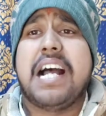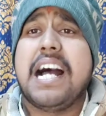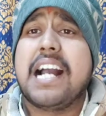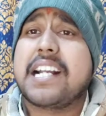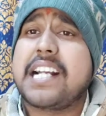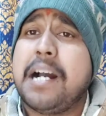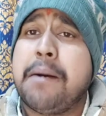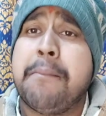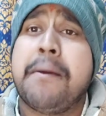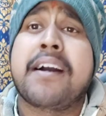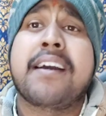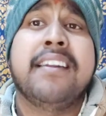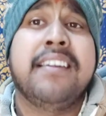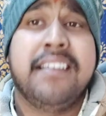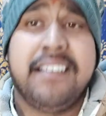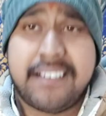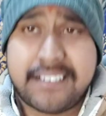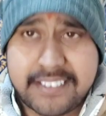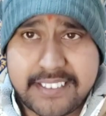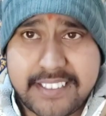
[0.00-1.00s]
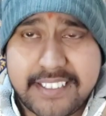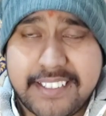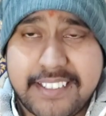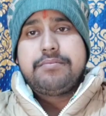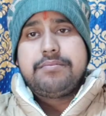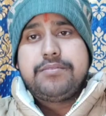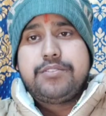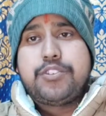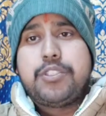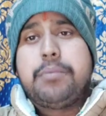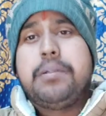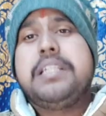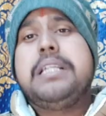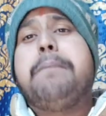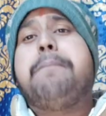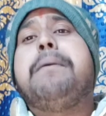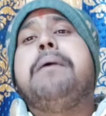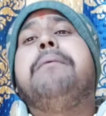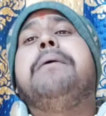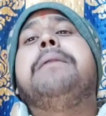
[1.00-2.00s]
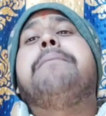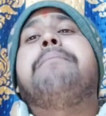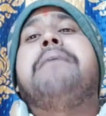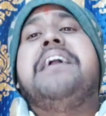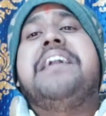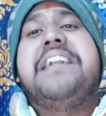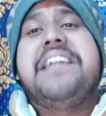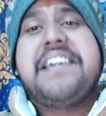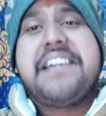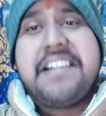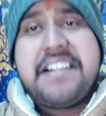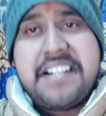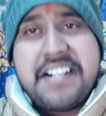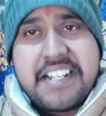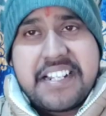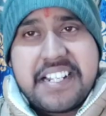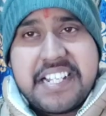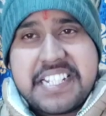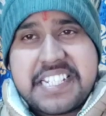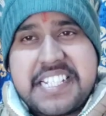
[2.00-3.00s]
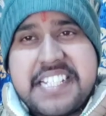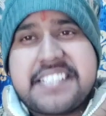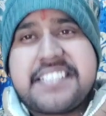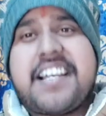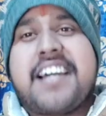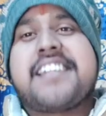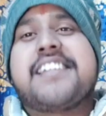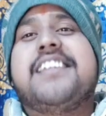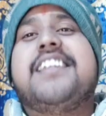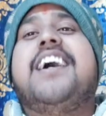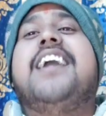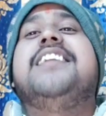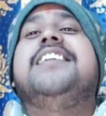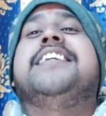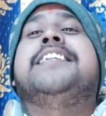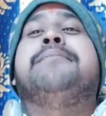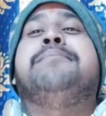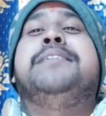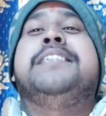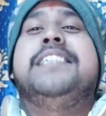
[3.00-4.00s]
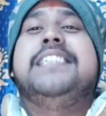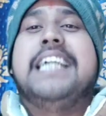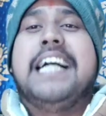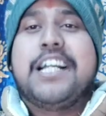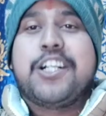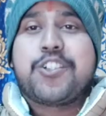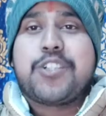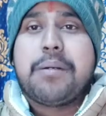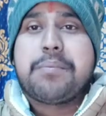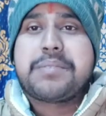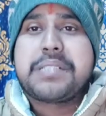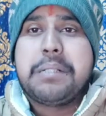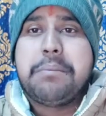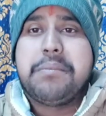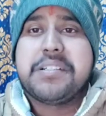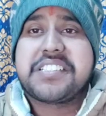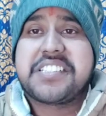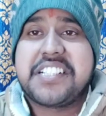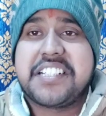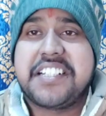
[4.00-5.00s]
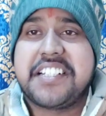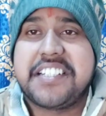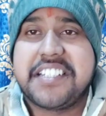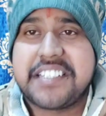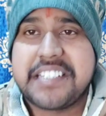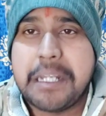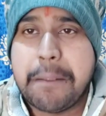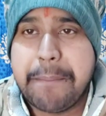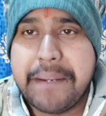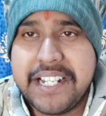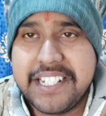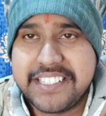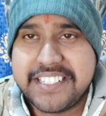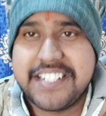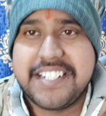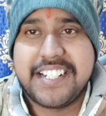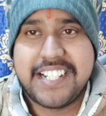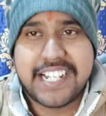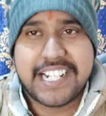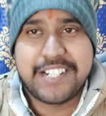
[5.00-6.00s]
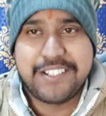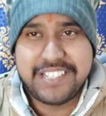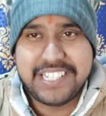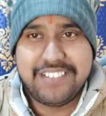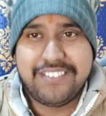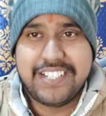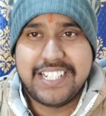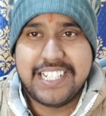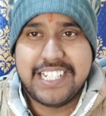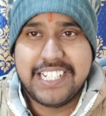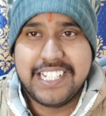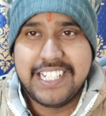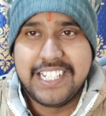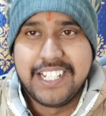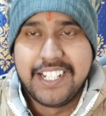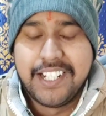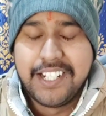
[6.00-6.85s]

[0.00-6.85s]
आँखा बकने लगते हैं तो भैया पवन पांडे का गाना खेसारे लाल यादव जी गाएंगे तो आप समझ सकते कितना बेहतरीन गाना होने वाला है